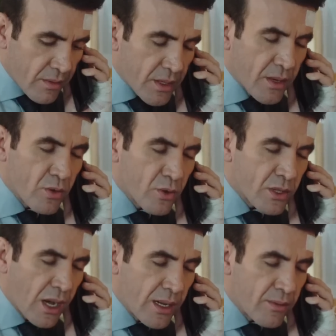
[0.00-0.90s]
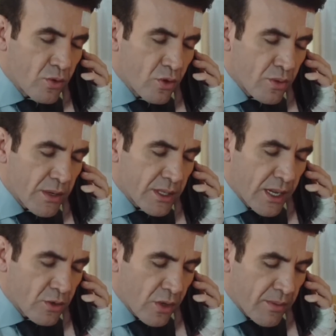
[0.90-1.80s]
Bir de bu Salim'in duruşmasını en
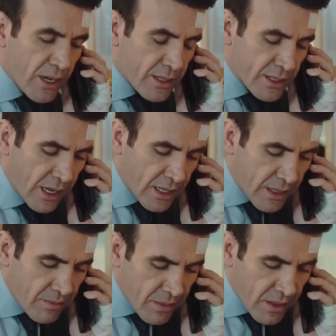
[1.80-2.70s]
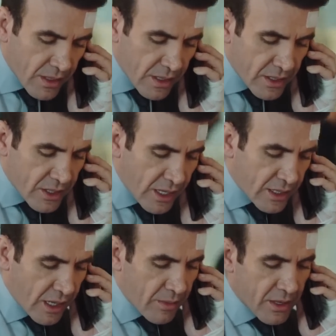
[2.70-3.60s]
sona bıraksın hakim. Ee, rica et
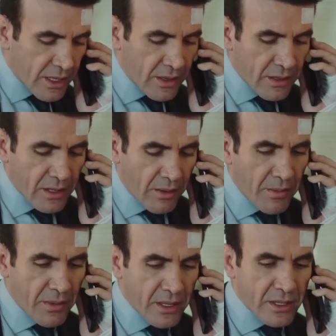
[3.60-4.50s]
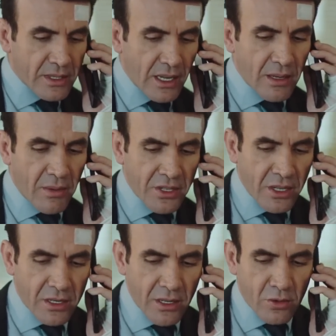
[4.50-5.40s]
kaleminden tamam mı? Sen de
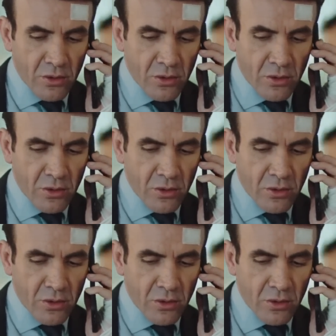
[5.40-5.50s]
başlarında